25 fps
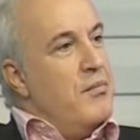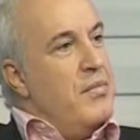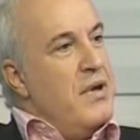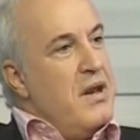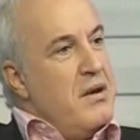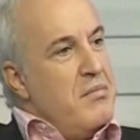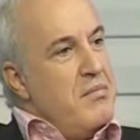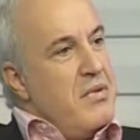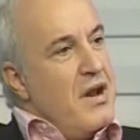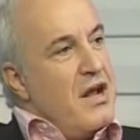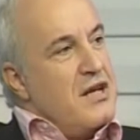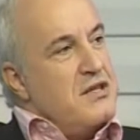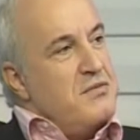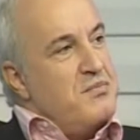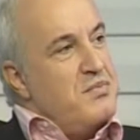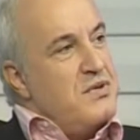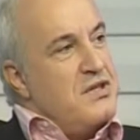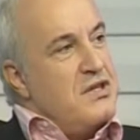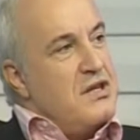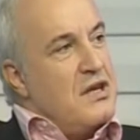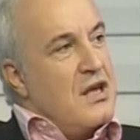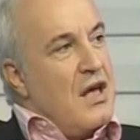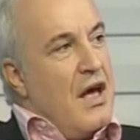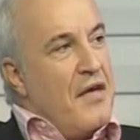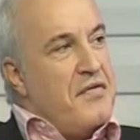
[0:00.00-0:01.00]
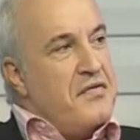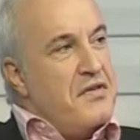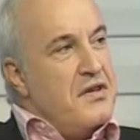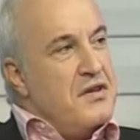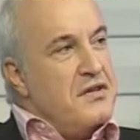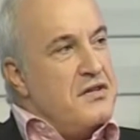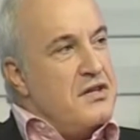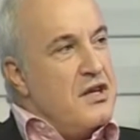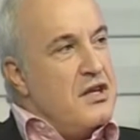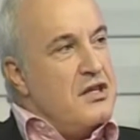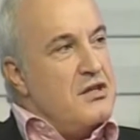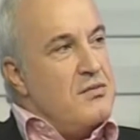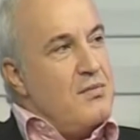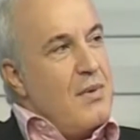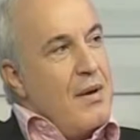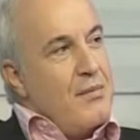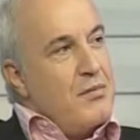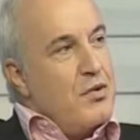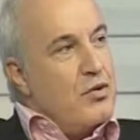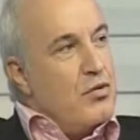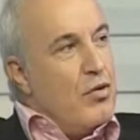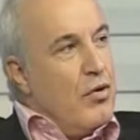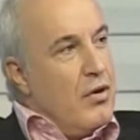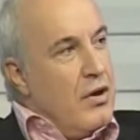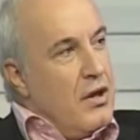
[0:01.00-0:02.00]
Benim biraz psikiyatriyi
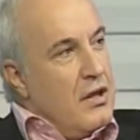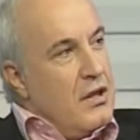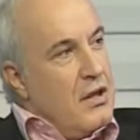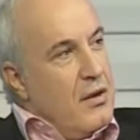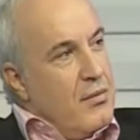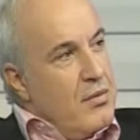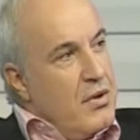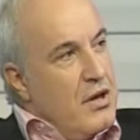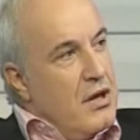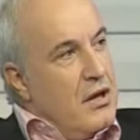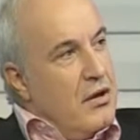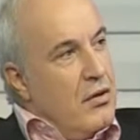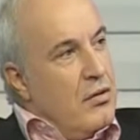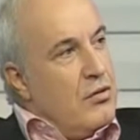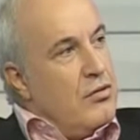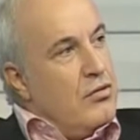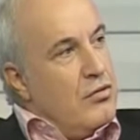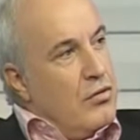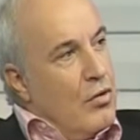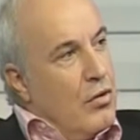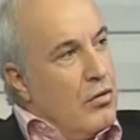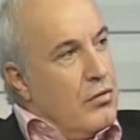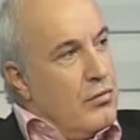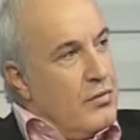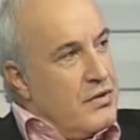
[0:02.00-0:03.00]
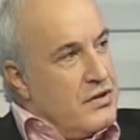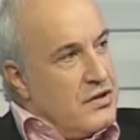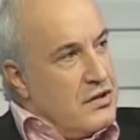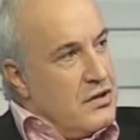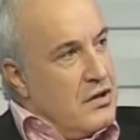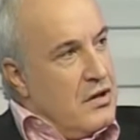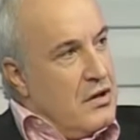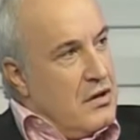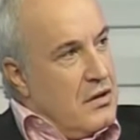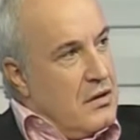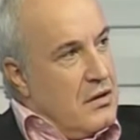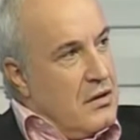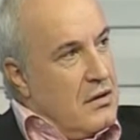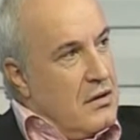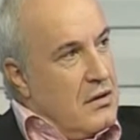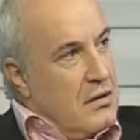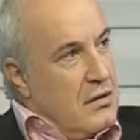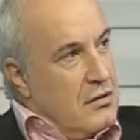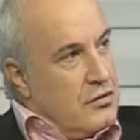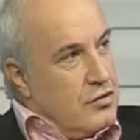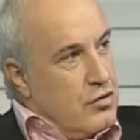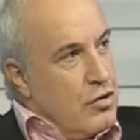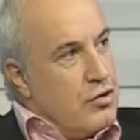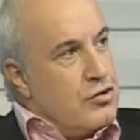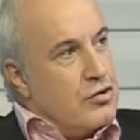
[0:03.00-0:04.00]
seçmemde de o edebi yönünün olması
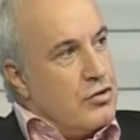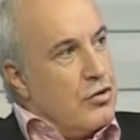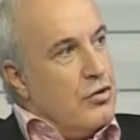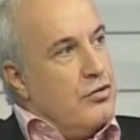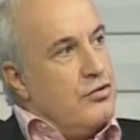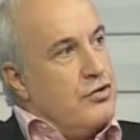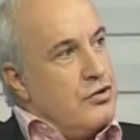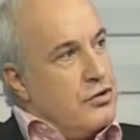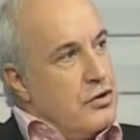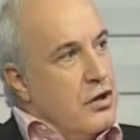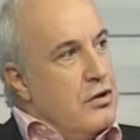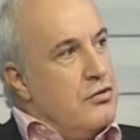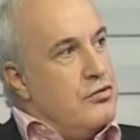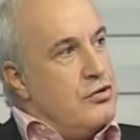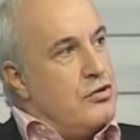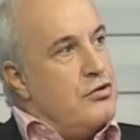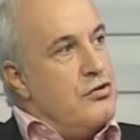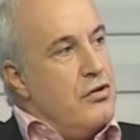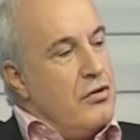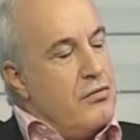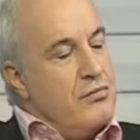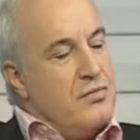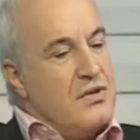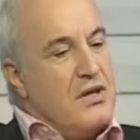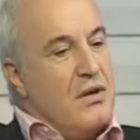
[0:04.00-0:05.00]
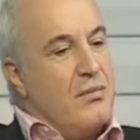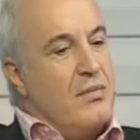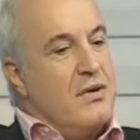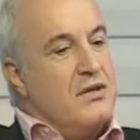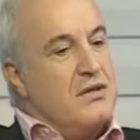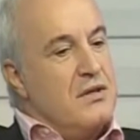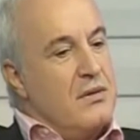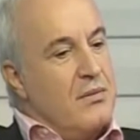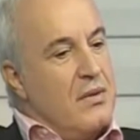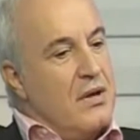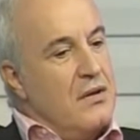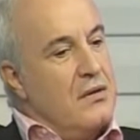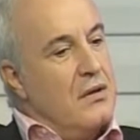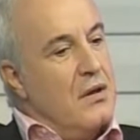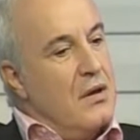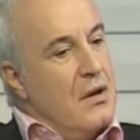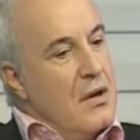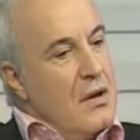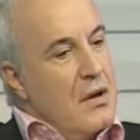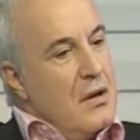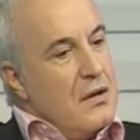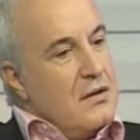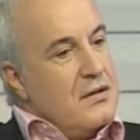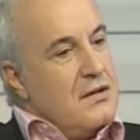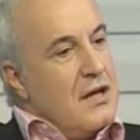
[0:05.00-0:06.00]
e, söz konusu diye düşünüyorum zaman zaman.
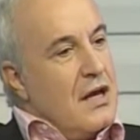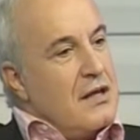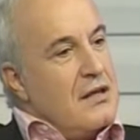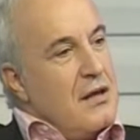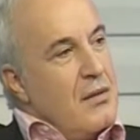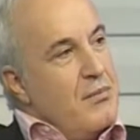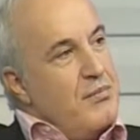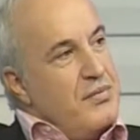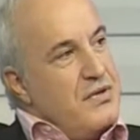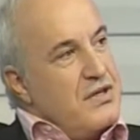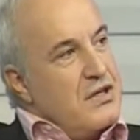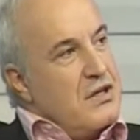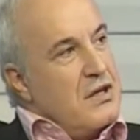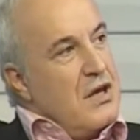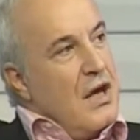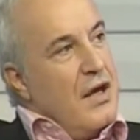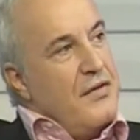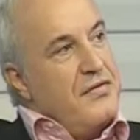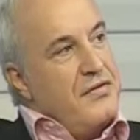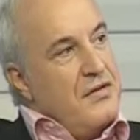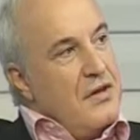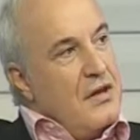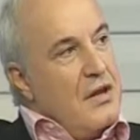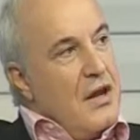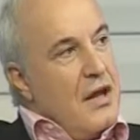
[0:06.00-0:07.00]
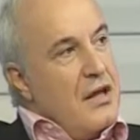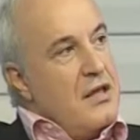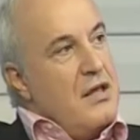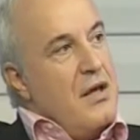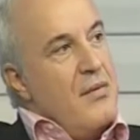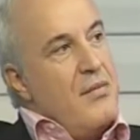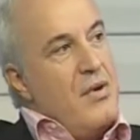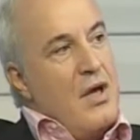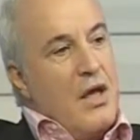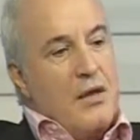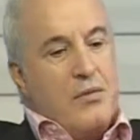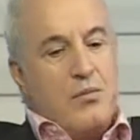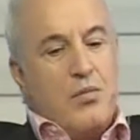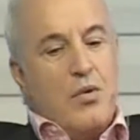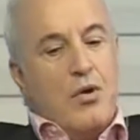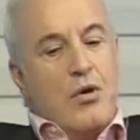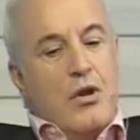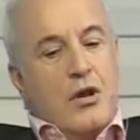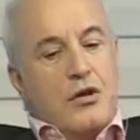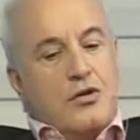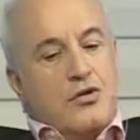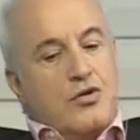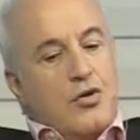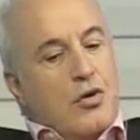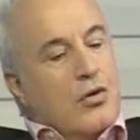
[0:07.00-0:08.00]
Zaten psikiyatri ile edebiyat
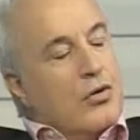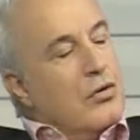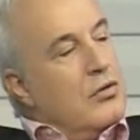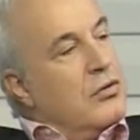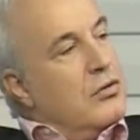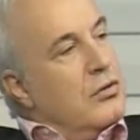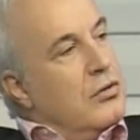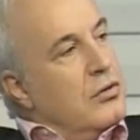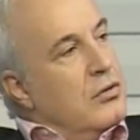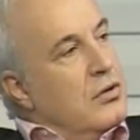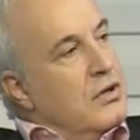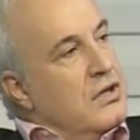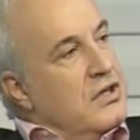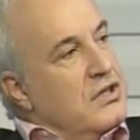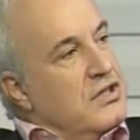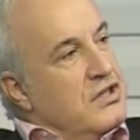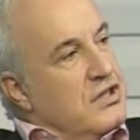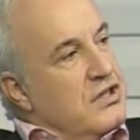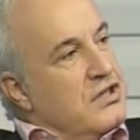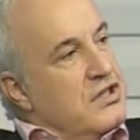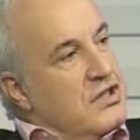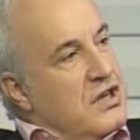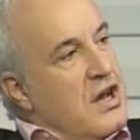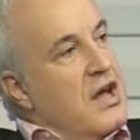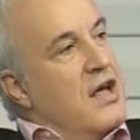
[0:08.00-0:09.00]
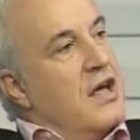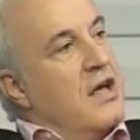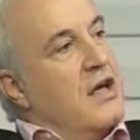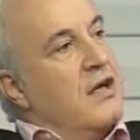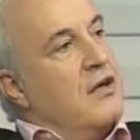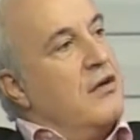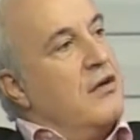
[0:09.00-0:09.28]
böyle çok e, iç içe